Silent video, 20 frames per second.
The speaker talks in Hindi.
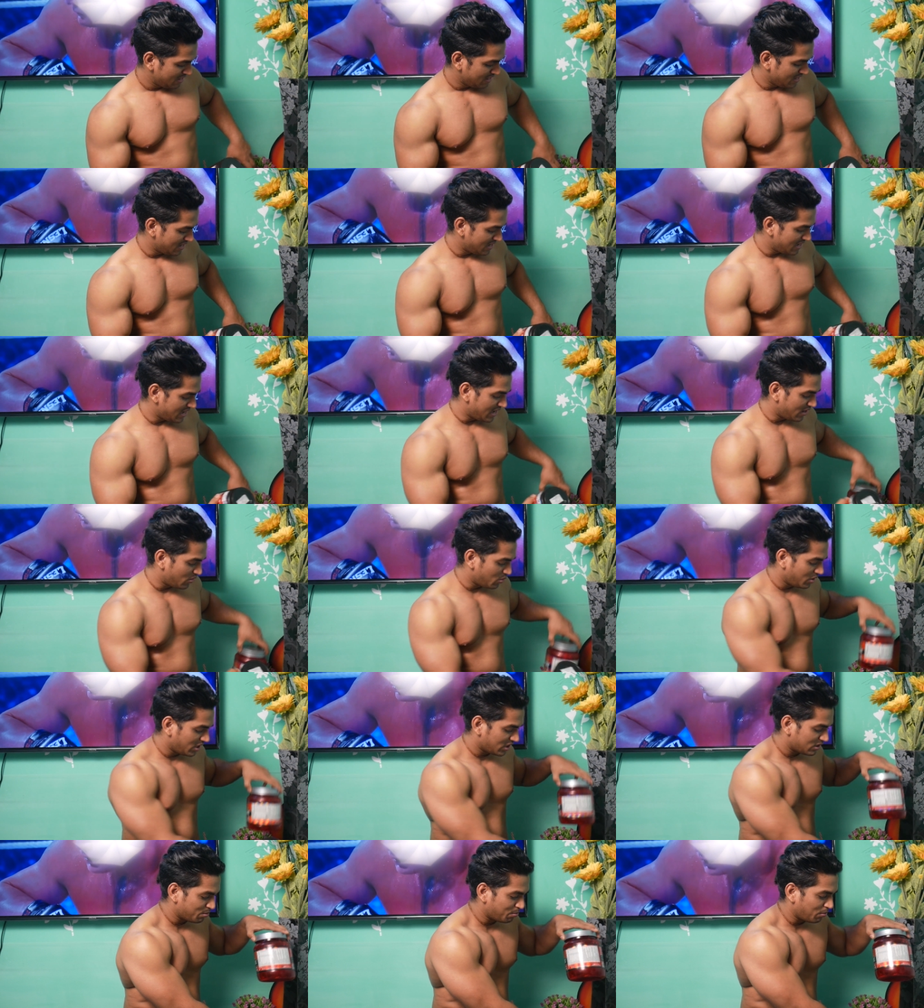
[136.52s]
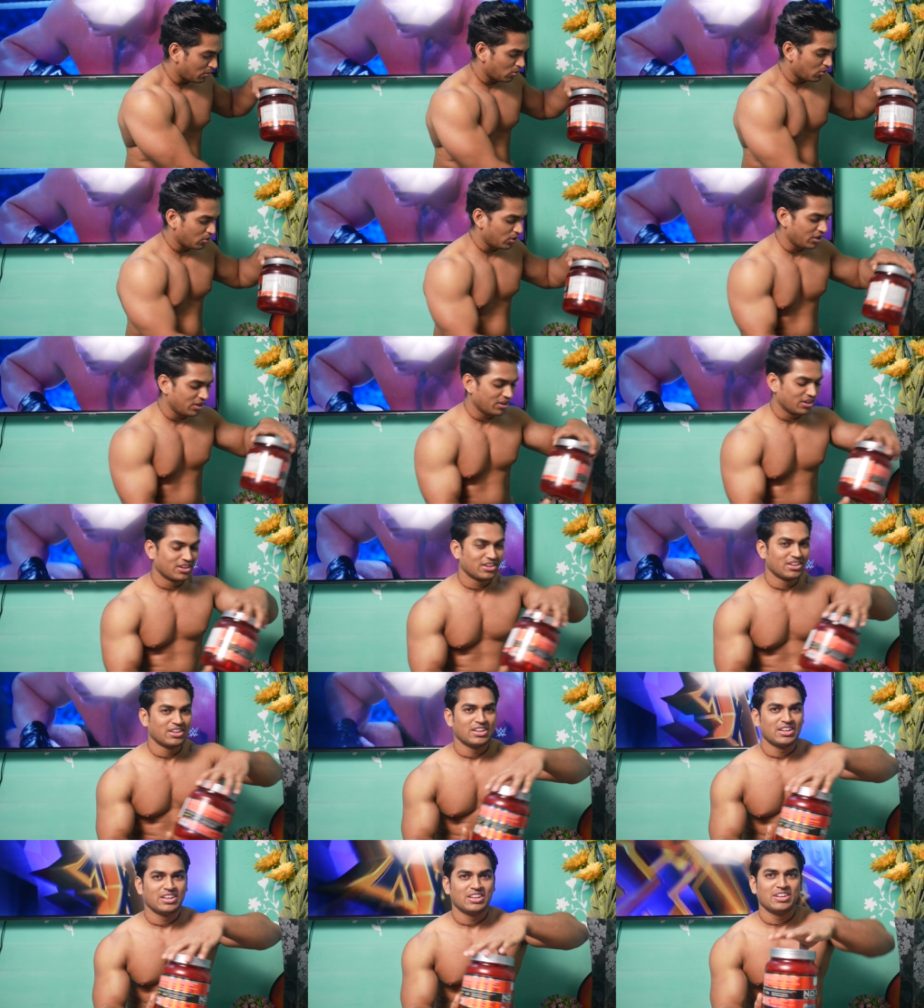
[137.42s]
ये एनो एक्सप्लोर्ड
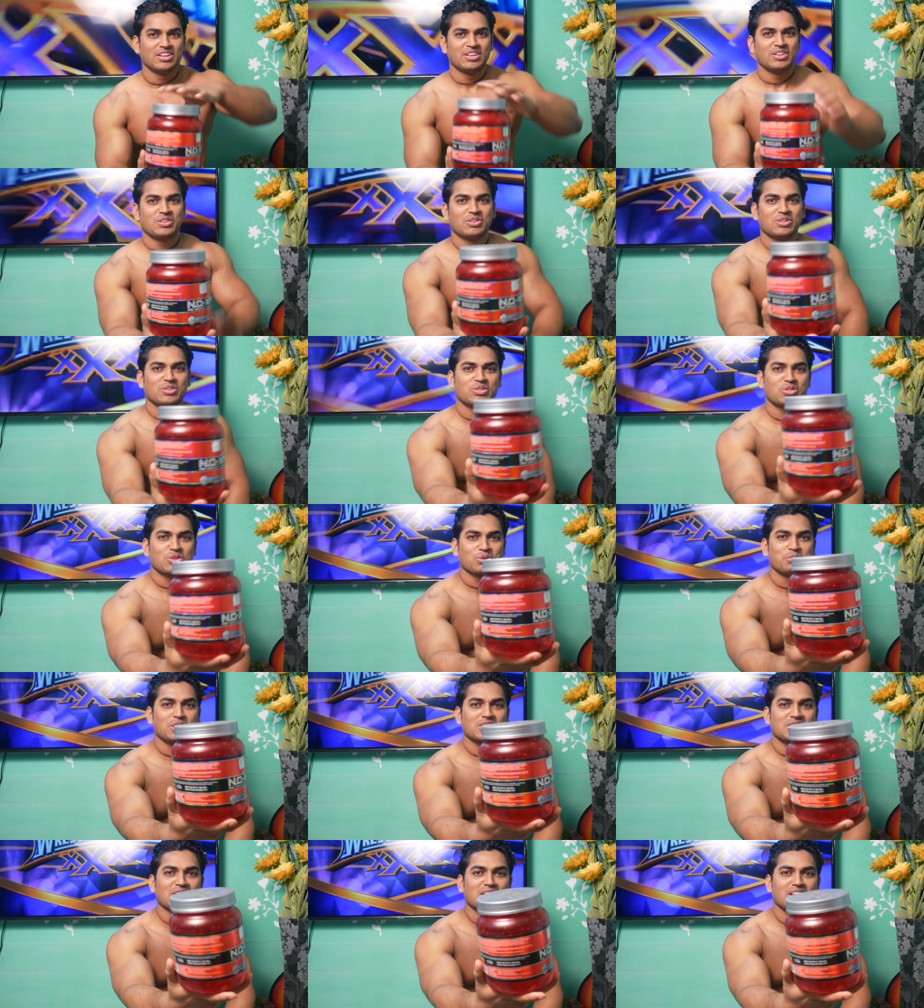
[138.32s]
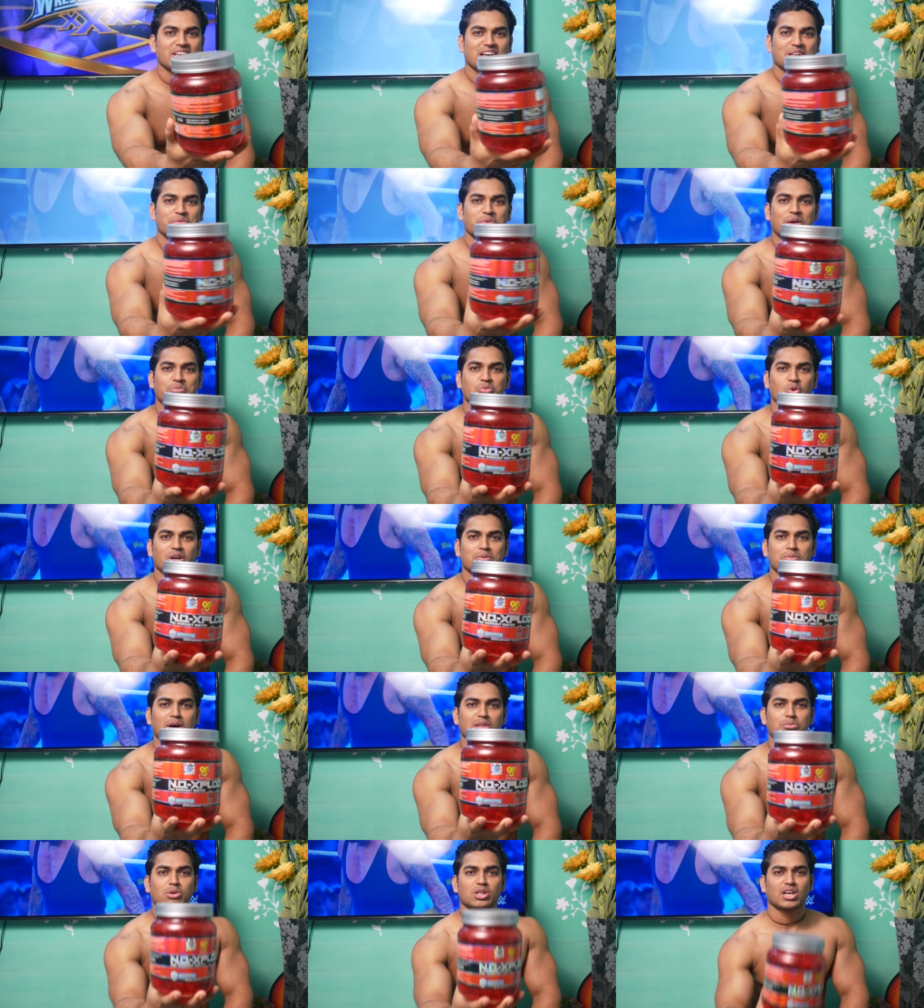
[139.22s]
तो बेसिकली आज मैं आपको एक
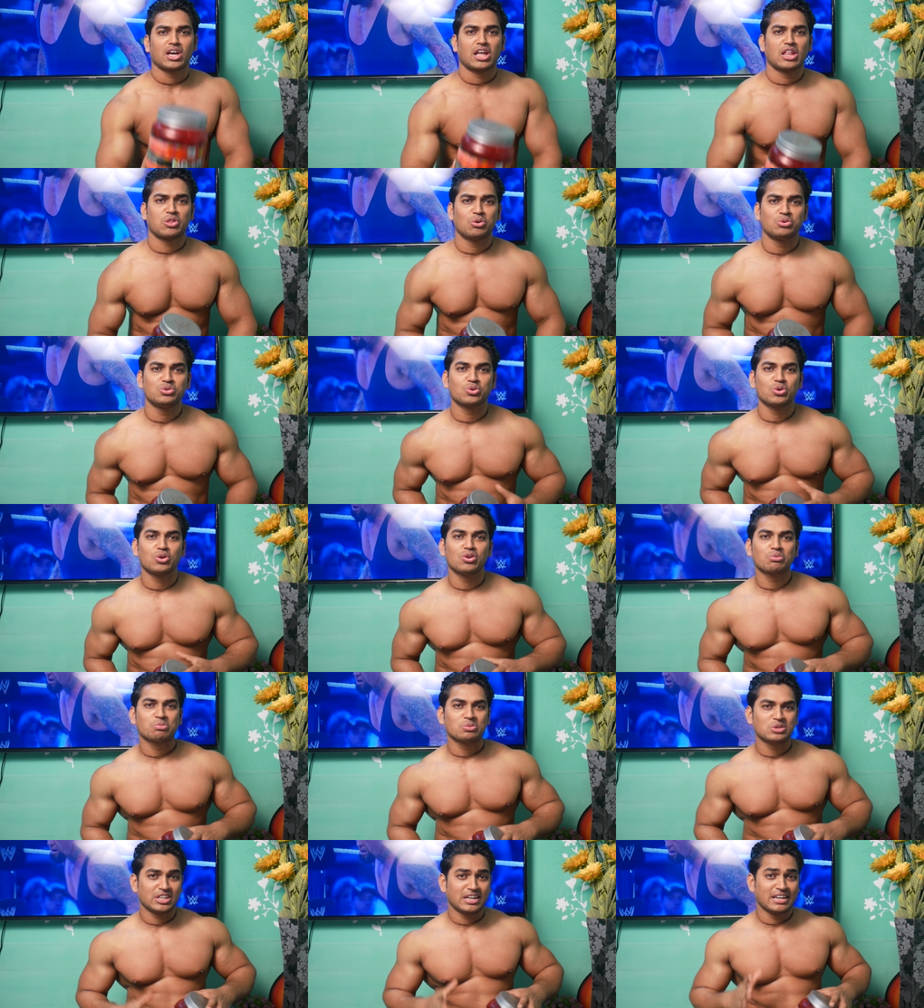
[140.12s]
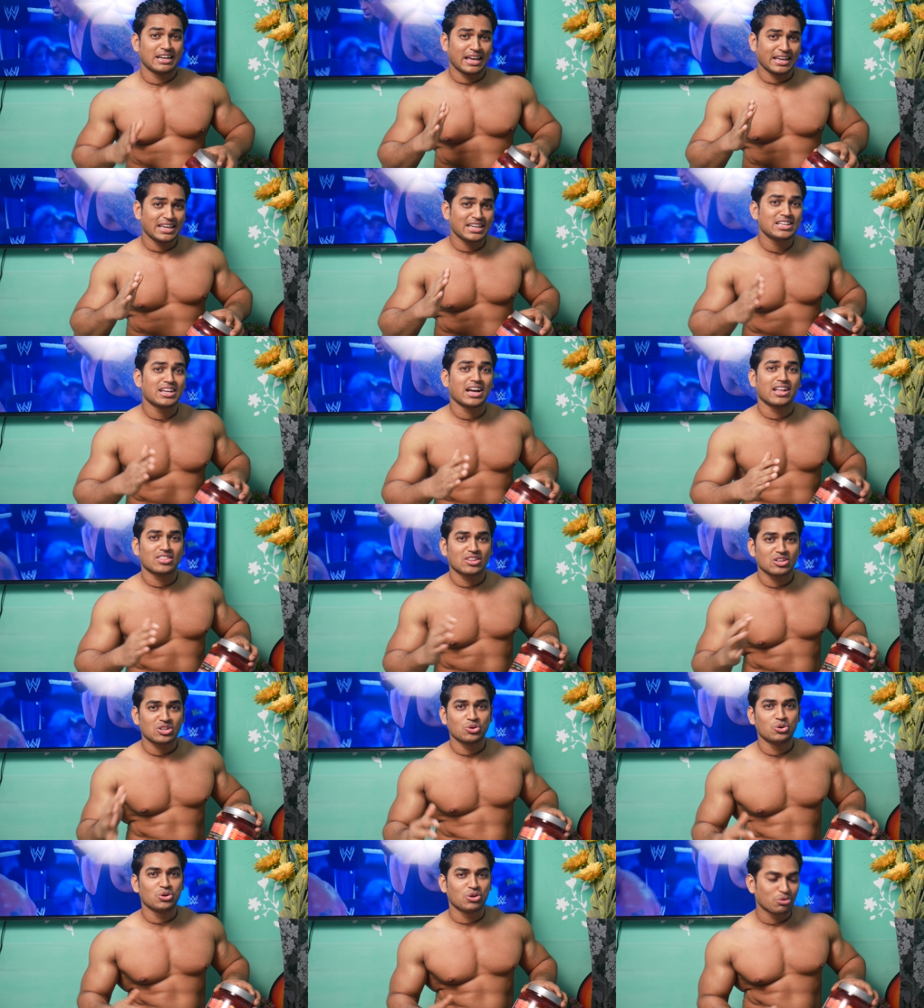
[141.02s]
बात बता देता हूँ जो लोग मुझे नहीं जानते
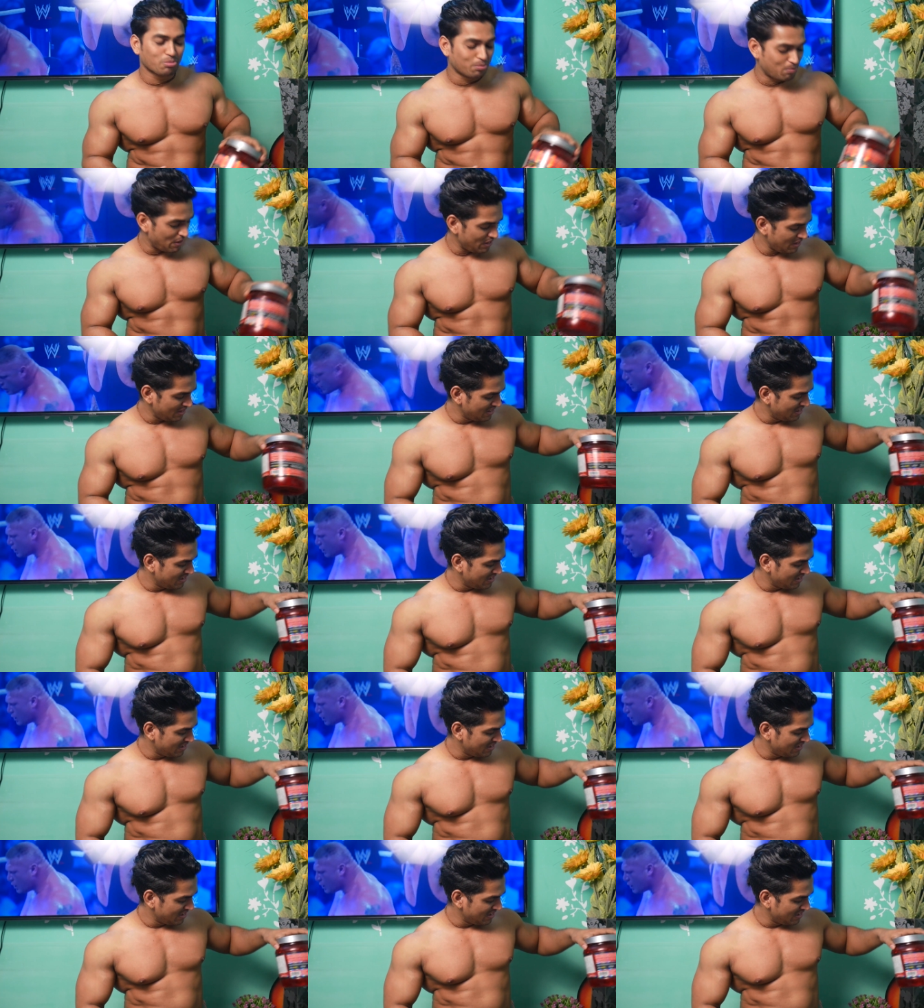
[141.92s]
यूट्यूब पे